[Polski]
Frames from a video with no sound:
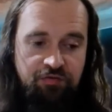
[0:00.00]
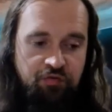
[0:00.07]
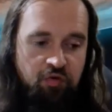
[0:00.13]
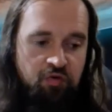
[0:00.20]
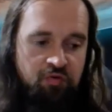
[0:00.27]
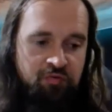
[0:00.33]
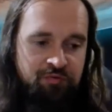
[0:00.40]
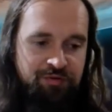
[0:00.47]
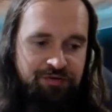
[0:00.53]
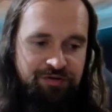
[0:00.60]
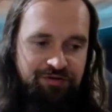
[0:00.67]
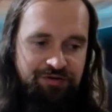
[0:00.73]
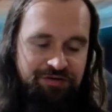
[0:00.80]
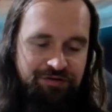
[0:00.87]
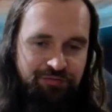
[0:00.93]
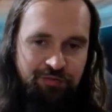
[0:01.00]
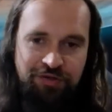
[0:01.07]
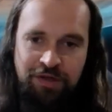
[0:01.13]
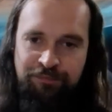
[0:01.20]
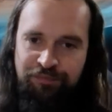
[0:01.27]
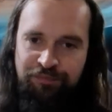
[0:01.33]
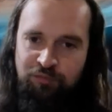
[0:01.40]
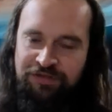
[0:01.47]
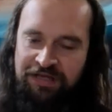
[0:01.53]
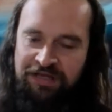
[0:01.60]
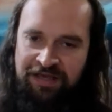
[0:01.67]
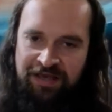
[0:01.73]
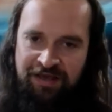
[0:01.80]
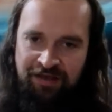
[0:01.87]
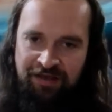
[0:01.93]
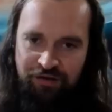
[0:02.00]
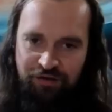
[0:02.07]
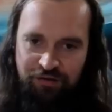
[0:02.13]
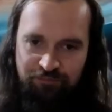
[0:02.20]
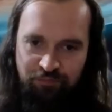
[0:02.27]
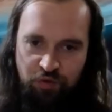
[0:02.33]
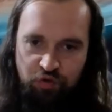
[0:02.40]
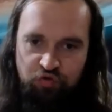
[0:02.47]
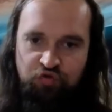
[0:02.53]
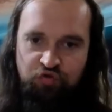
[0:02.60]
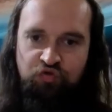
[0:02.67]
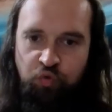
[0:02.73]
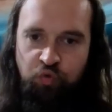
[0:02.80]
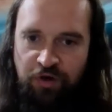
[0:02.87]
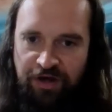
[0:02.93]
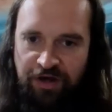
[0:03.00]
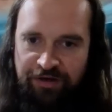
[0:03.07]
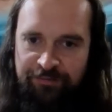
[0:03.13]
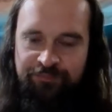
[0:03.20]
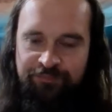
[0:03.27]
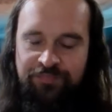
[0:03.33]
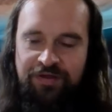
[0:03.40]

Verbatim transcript: To, to nie było takie suche.